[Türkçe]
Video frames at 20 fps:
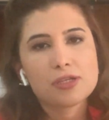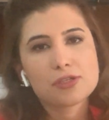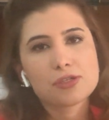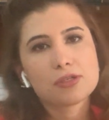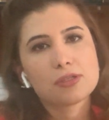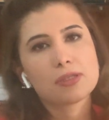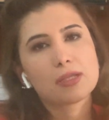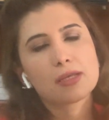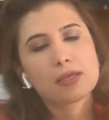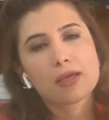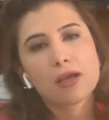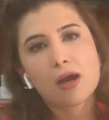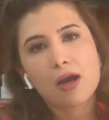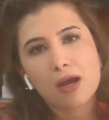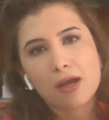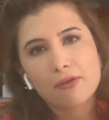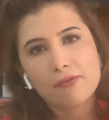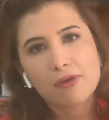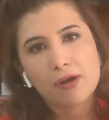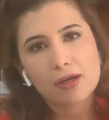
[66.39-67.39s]
içindeki
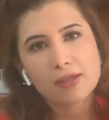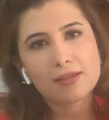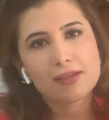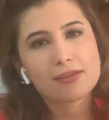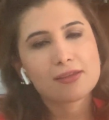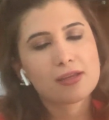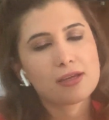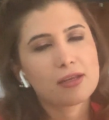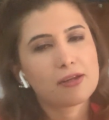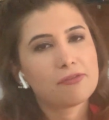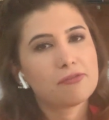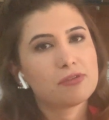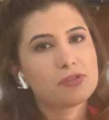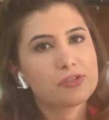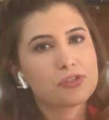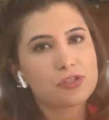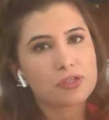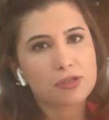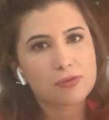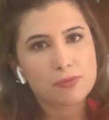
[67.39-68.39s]
hayvani
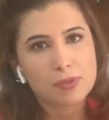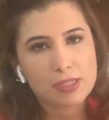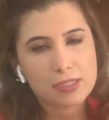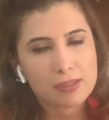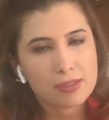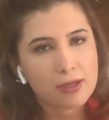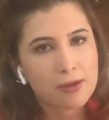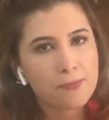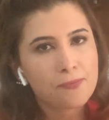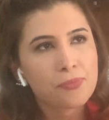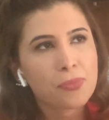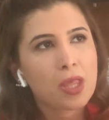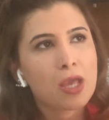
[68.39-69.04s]
tarafın çıkması